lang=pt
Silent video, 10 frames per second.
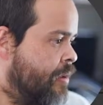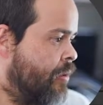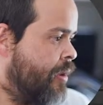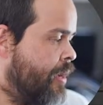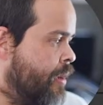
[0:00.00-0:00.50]

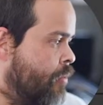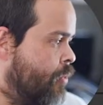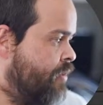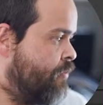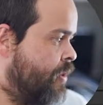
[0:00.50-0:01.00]
Olha o
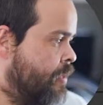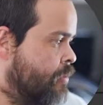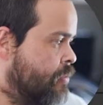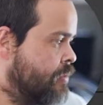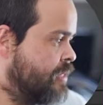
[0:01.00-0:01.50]

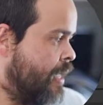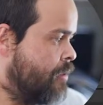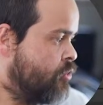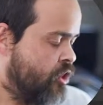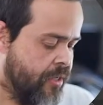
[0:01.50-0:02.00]
efeito.
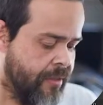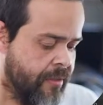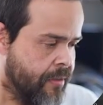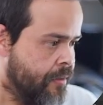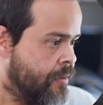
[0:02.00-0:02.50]
Sem o shim,
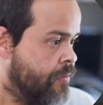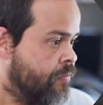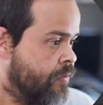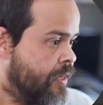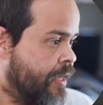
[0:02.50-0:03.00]

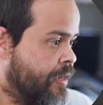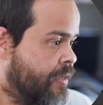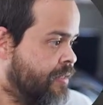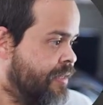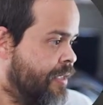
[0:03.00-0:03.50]
ficaria
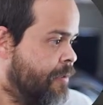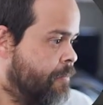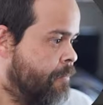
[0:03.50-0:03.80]
assim.